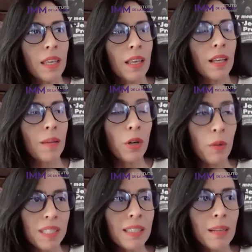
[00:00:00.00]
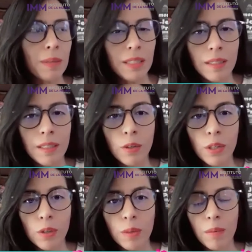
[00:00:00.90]
bueno, empiezan el 25
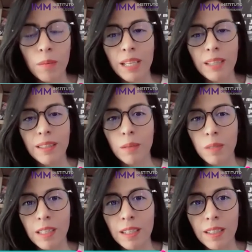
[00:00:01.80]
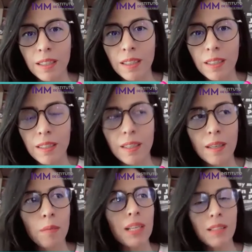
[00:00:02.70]
de noviembre y terminan el 10 de
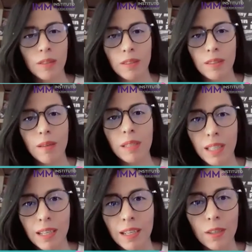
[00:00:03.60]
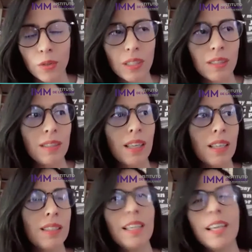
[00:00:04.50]
diciembre, es esta ventana de los
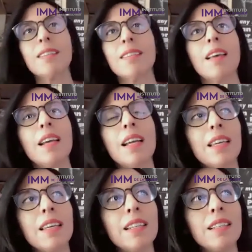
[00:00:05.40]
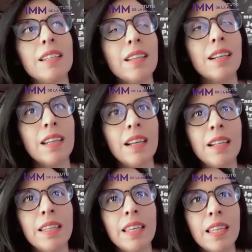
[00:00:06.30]
16 días, inician
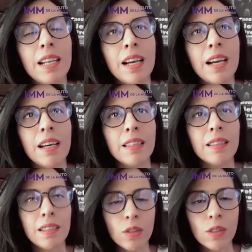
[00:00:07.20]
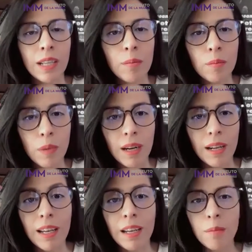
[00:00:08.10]
el Día de la Internacional para
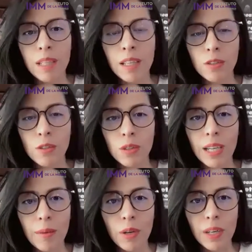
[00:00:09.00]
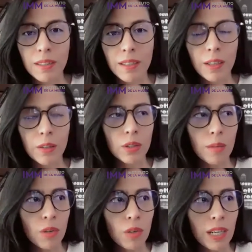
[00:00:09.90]
la Eliminación de la Violencia
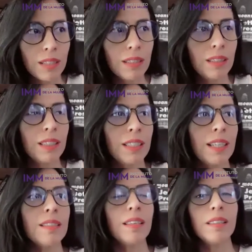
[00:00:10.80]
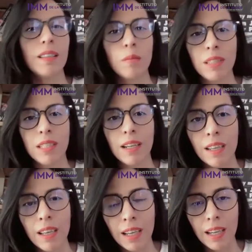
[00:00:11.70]
contra Mujeres y Niñas y terminan
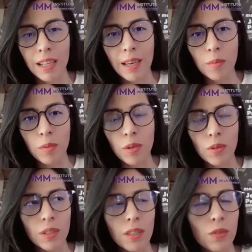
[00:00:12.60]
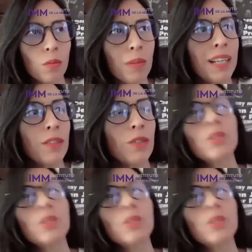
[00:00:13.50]
el Día por los Derechos Humanos,